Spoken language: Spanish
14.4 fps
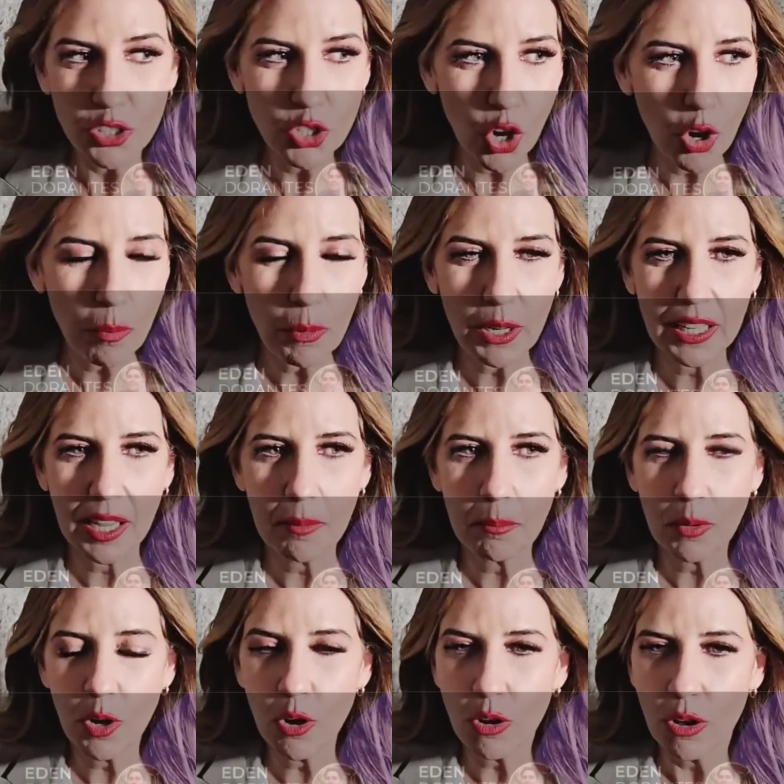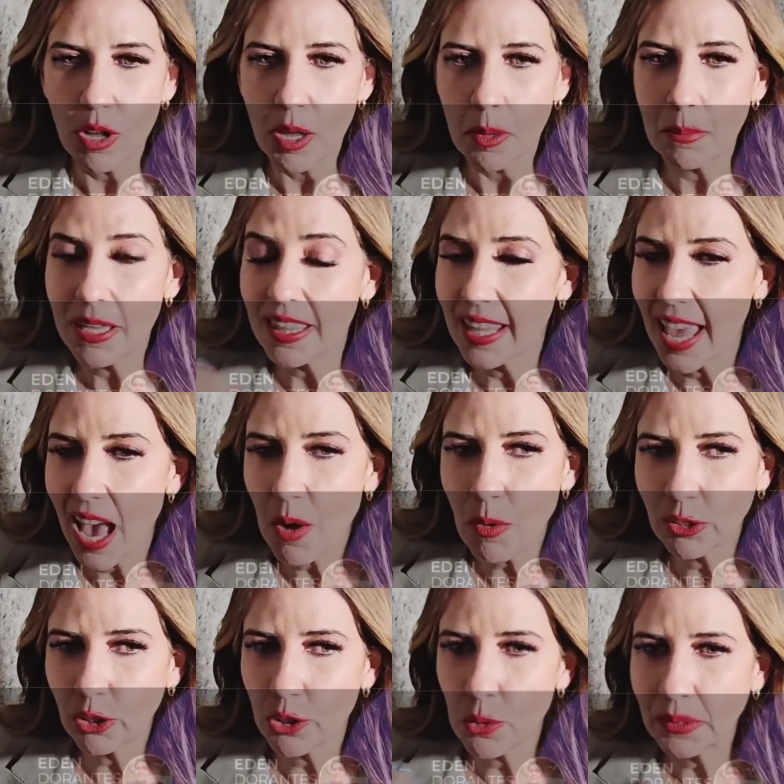Yo, por ejemplo, mi idea
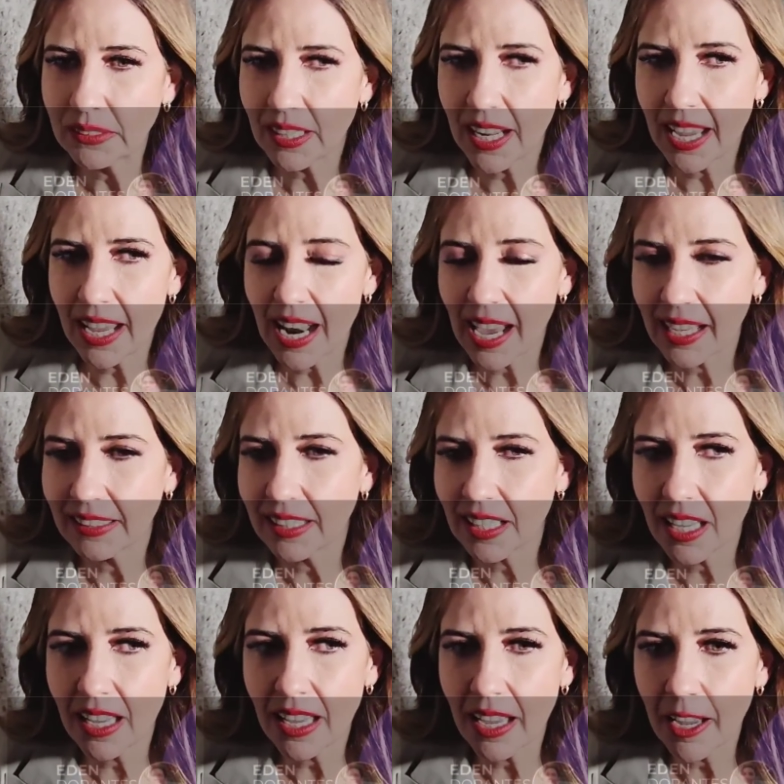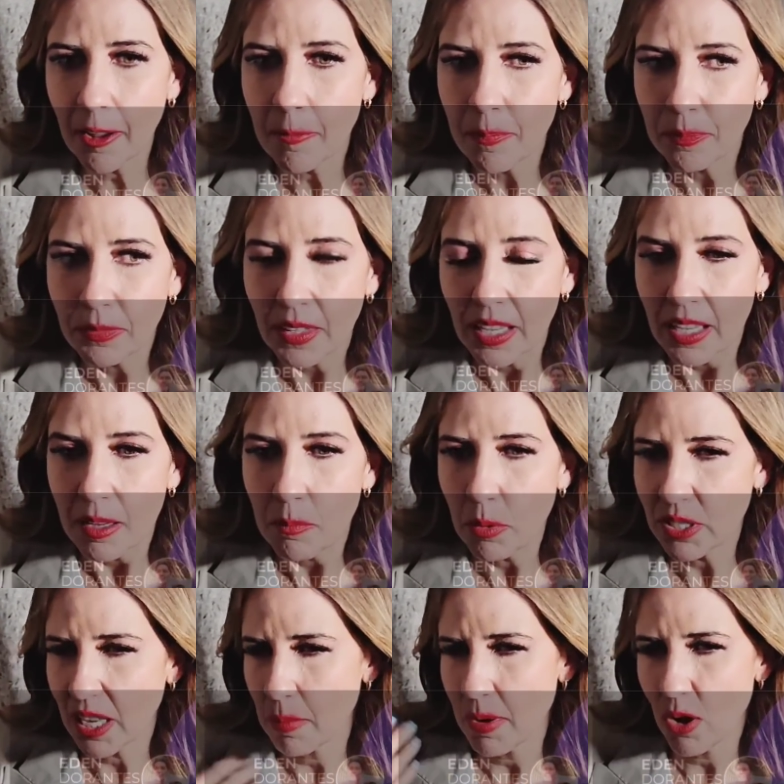cuando yo entré, la gente que
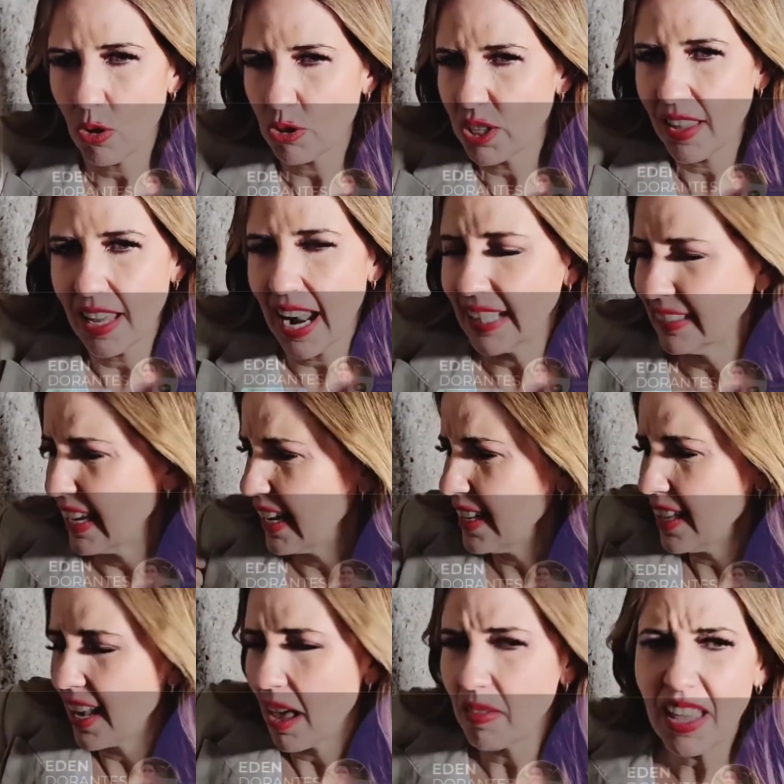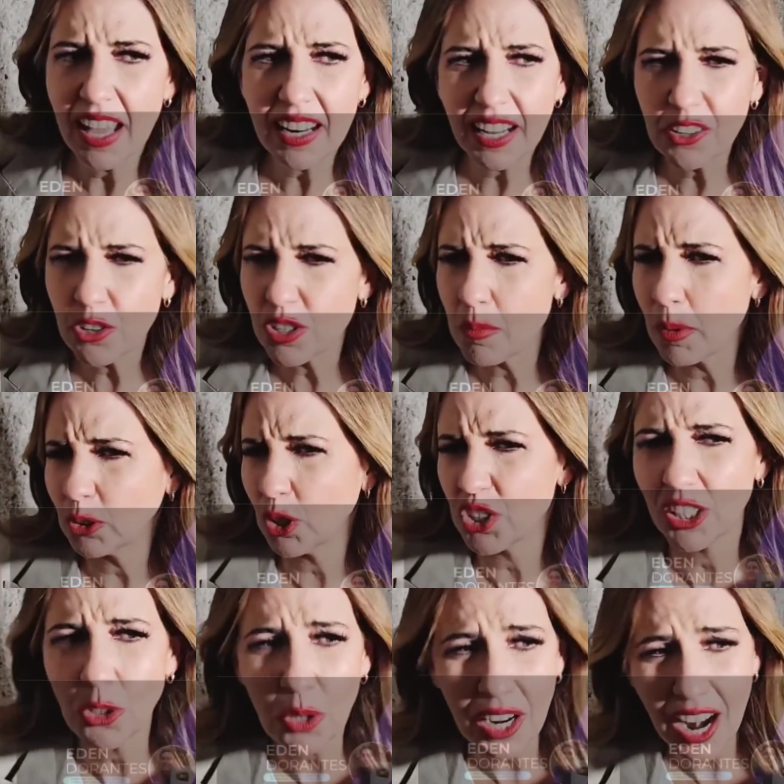pues que me conoce de la tele y de la vida real, yo siempre estoy
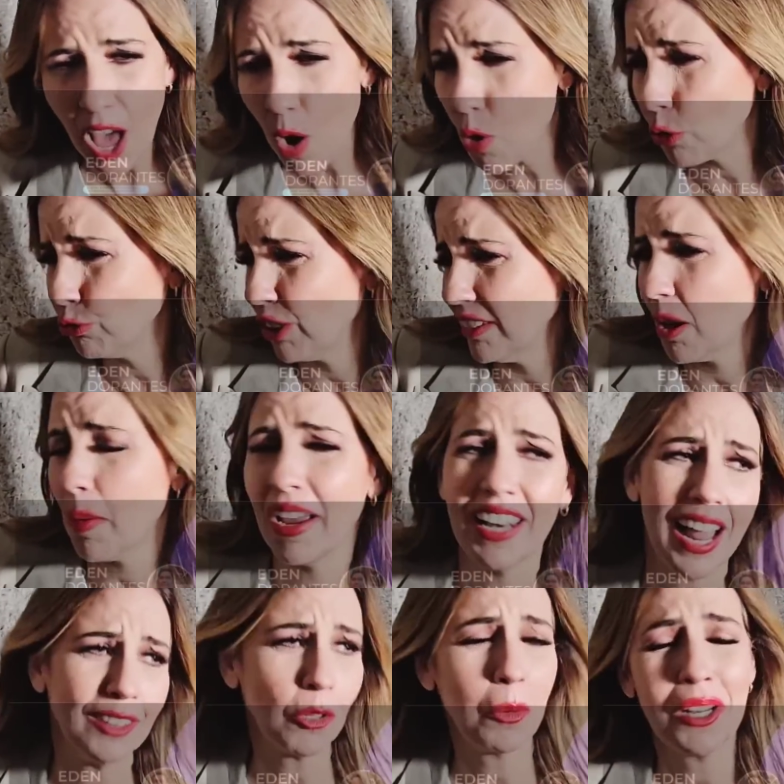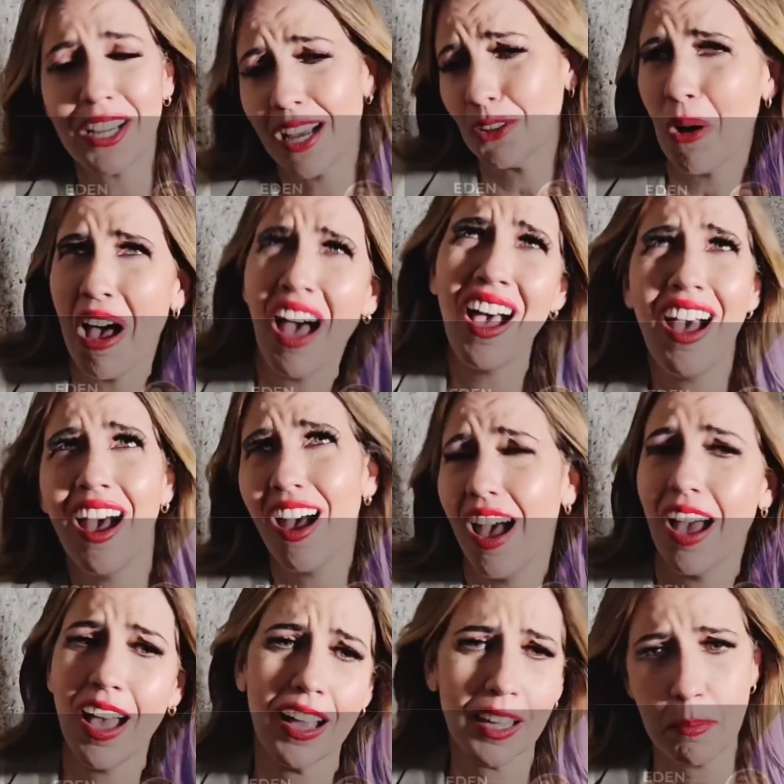echando renajo, contenta, bailando, brincando, ja, ja,
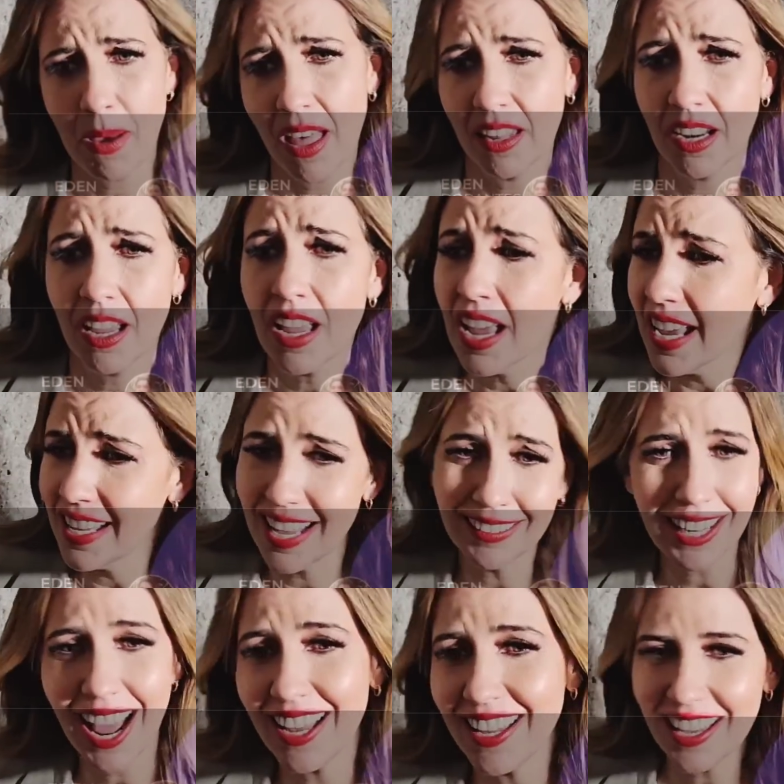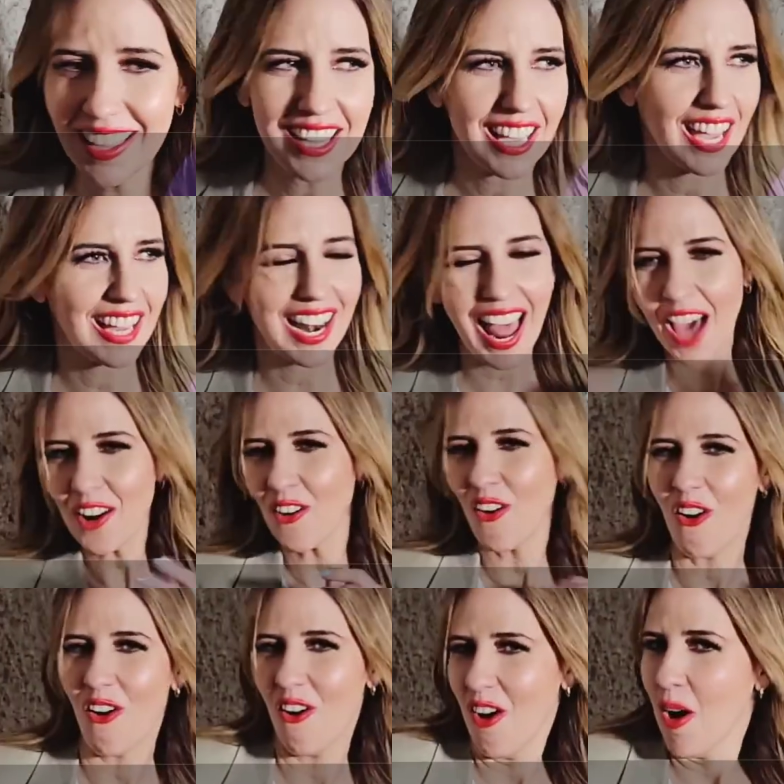ja, ja, qué padre. Y entré allí y dije,
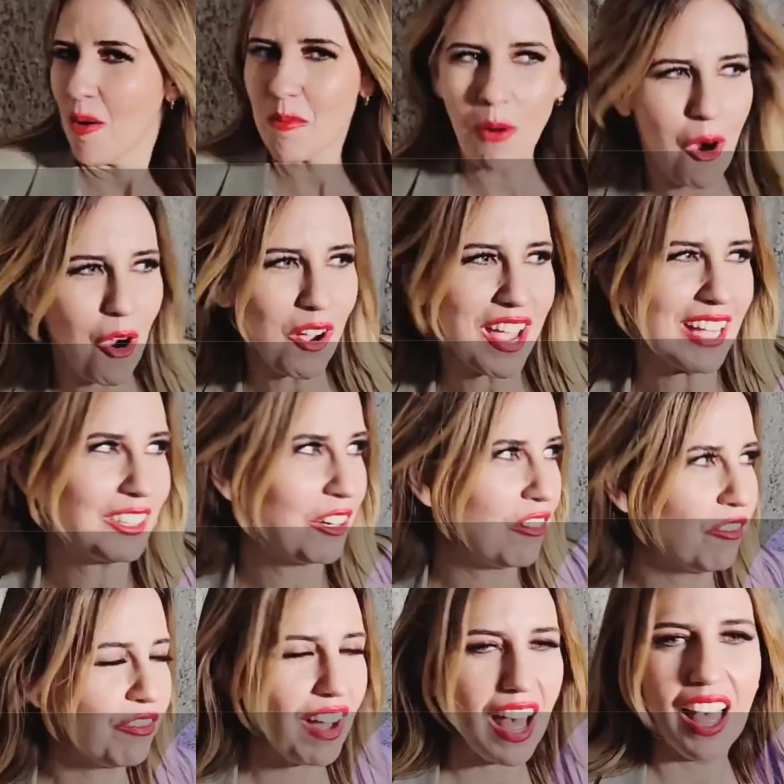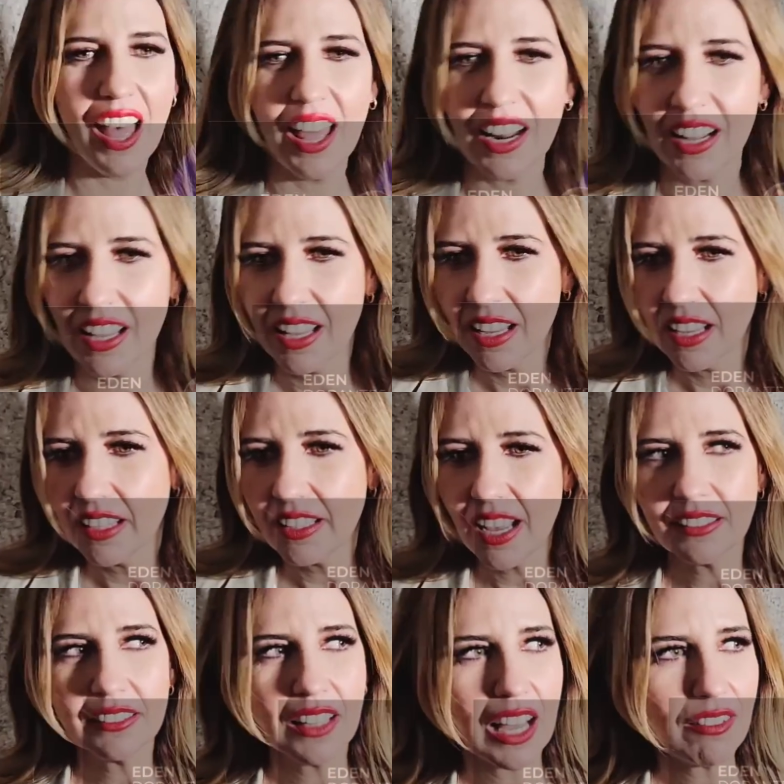claro, voy a triunfar. Y
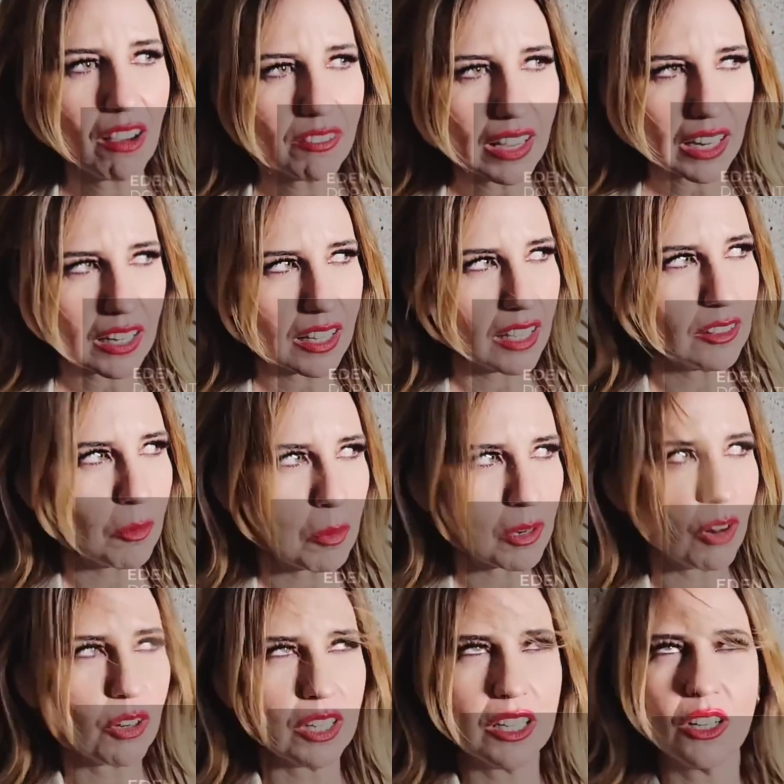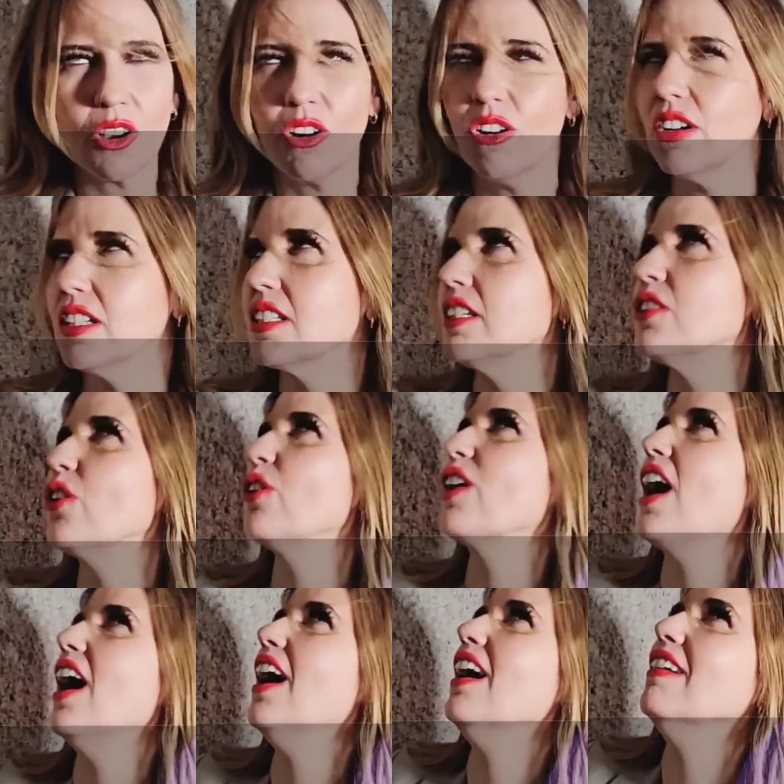andaba barriendo por los rincones y
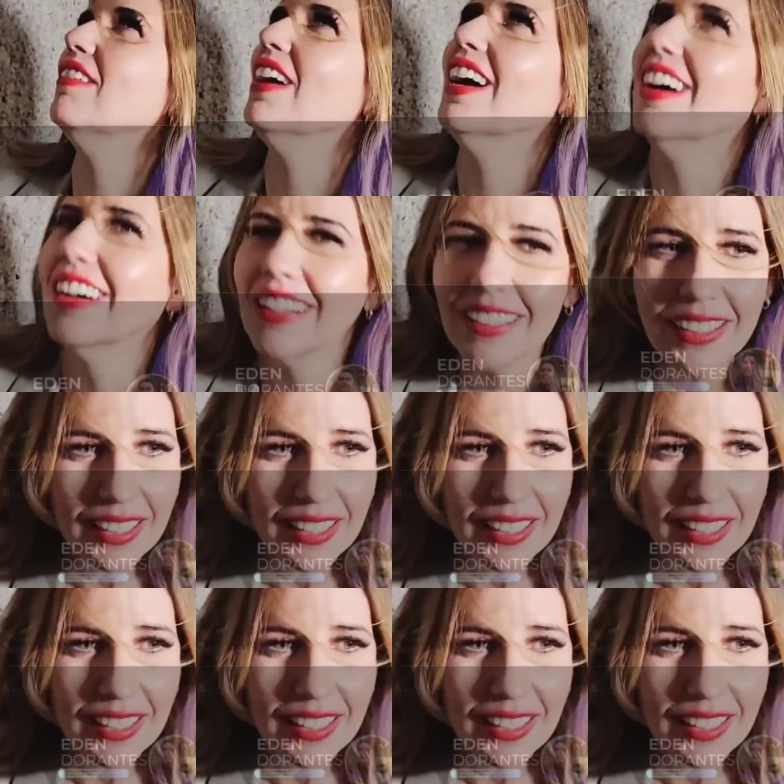lloraba.